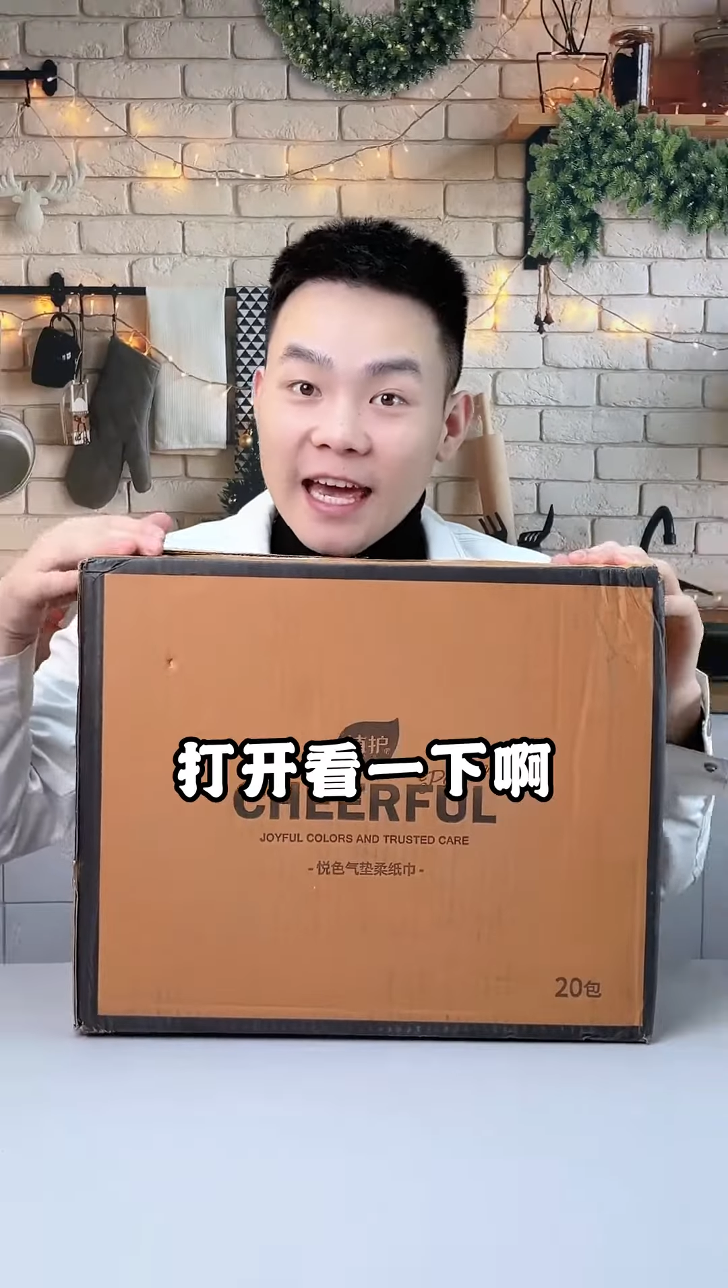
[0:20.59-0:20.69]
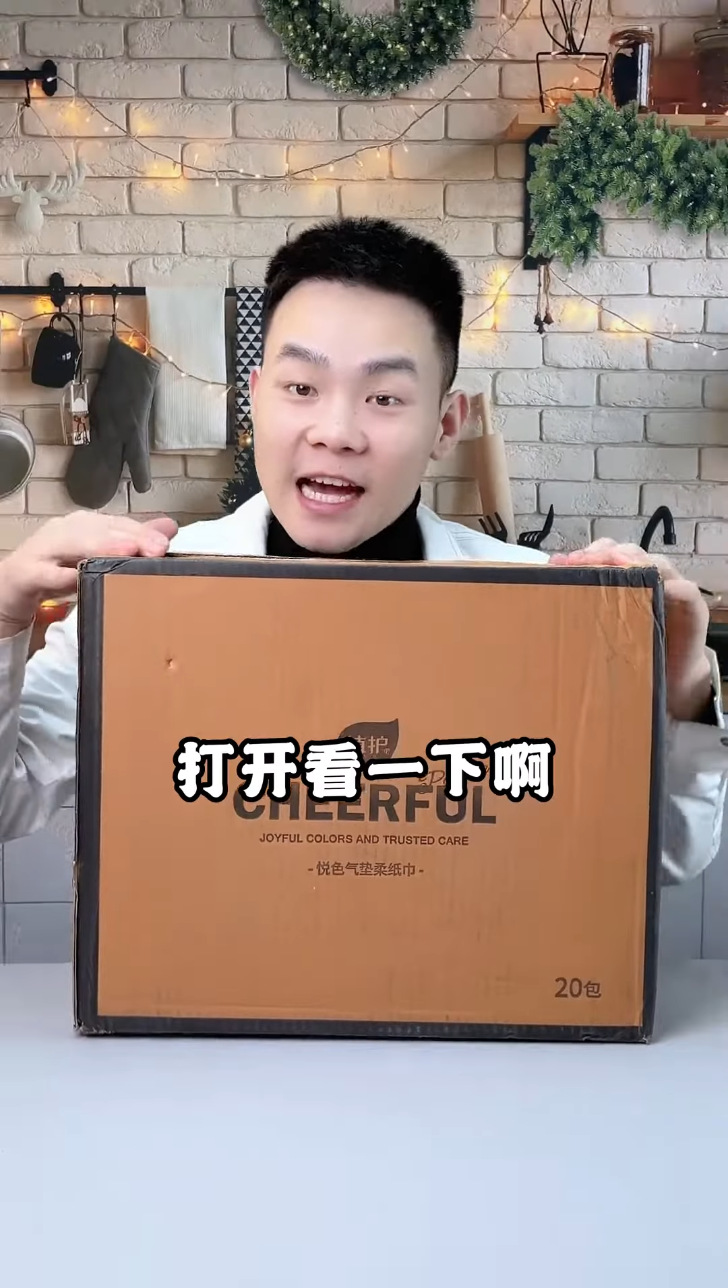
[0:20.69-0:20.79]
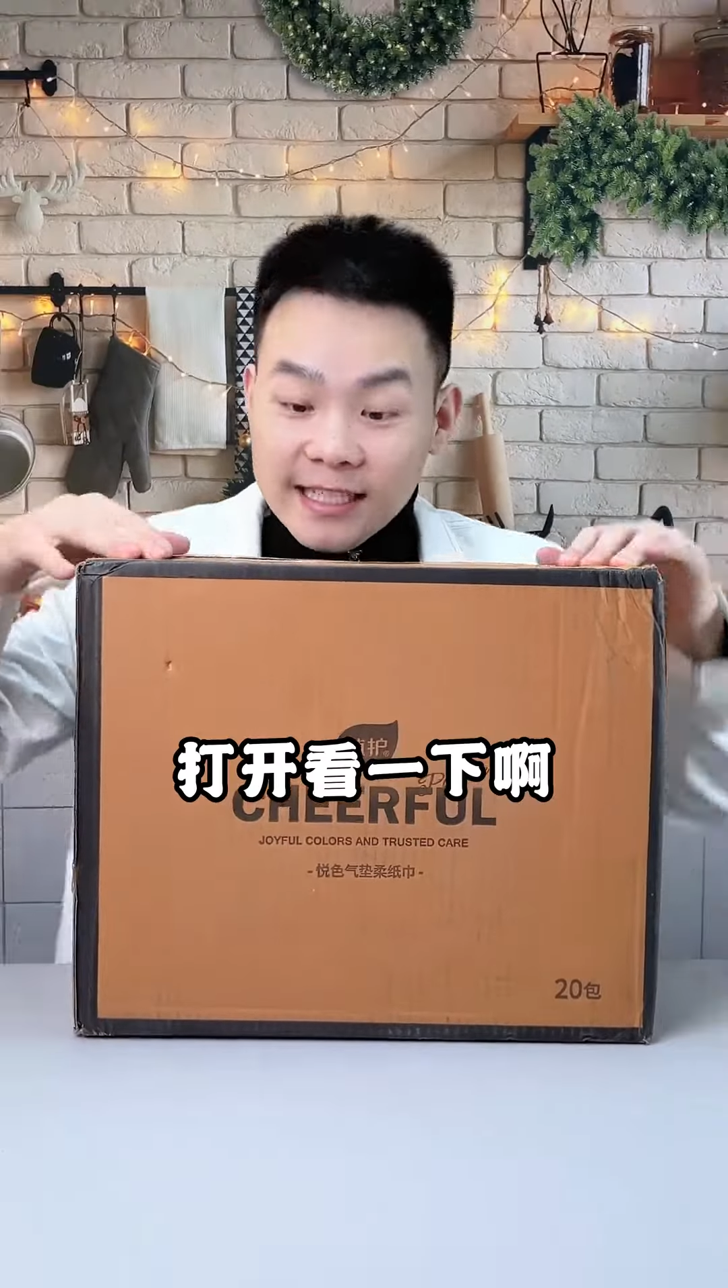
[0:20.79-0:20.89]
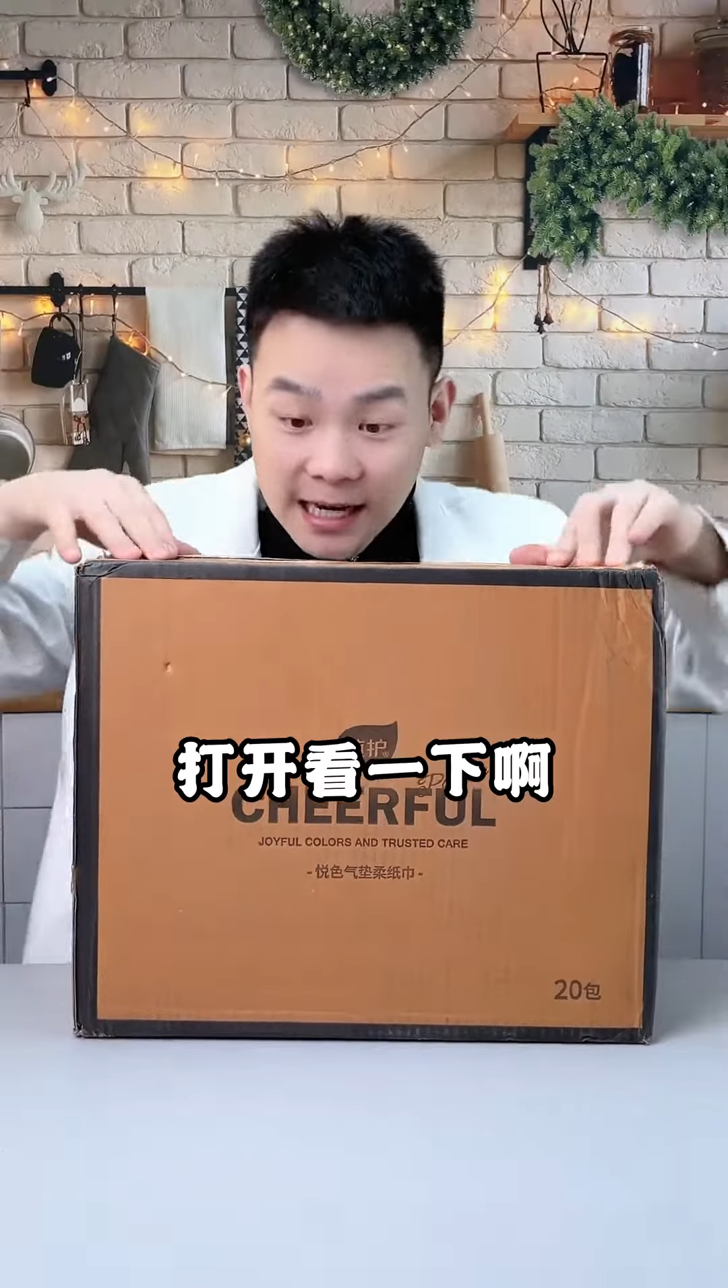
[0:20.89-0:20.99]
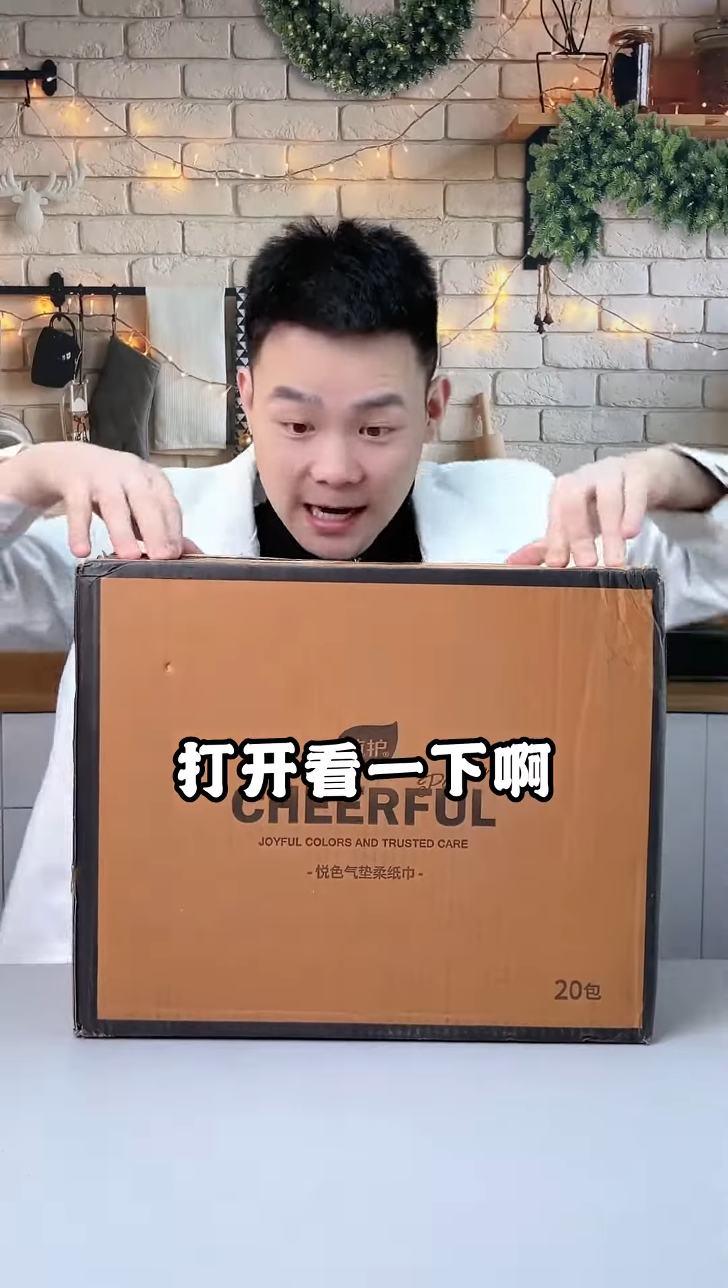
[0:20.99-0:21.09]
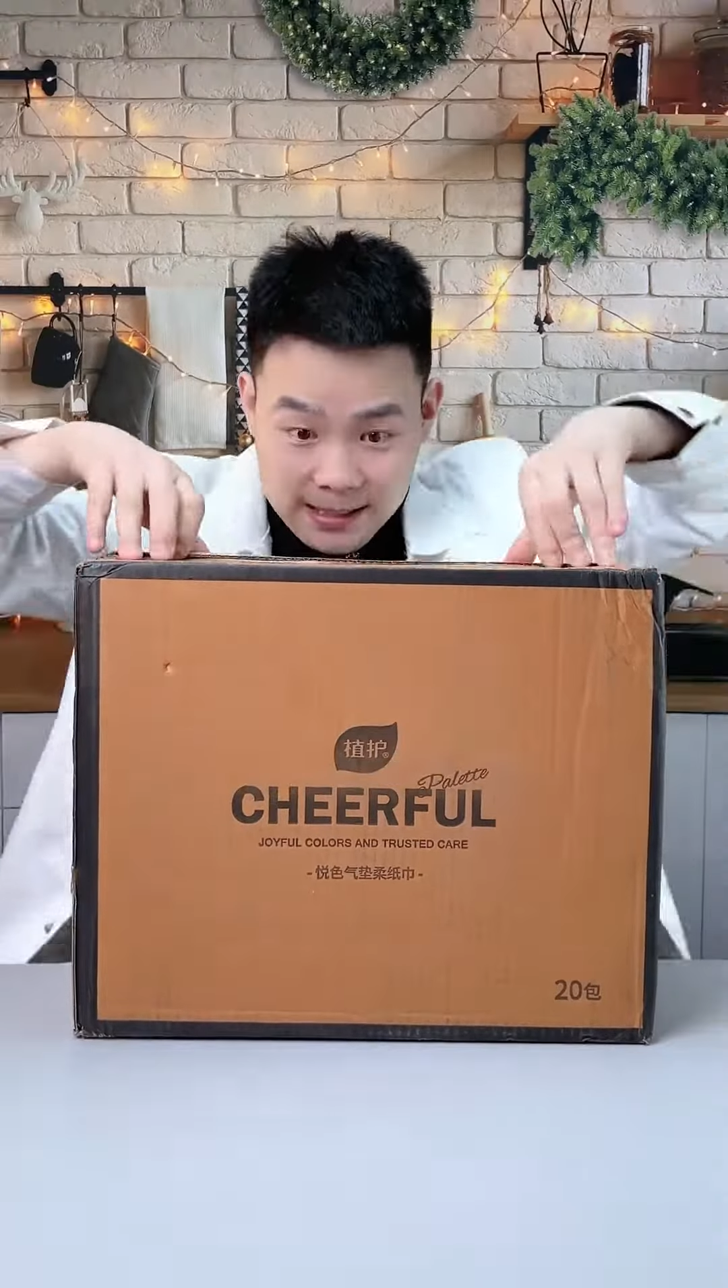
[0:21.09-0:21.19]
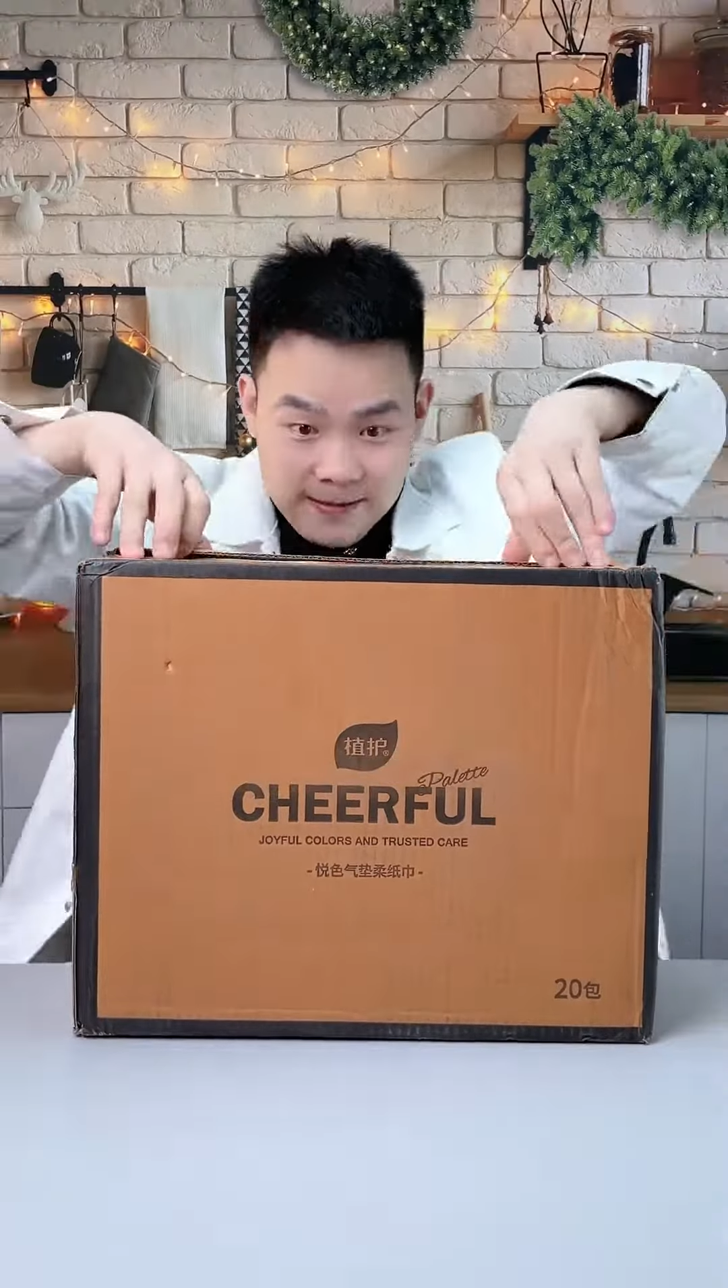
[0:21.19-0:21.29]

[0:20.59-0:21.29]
看一下。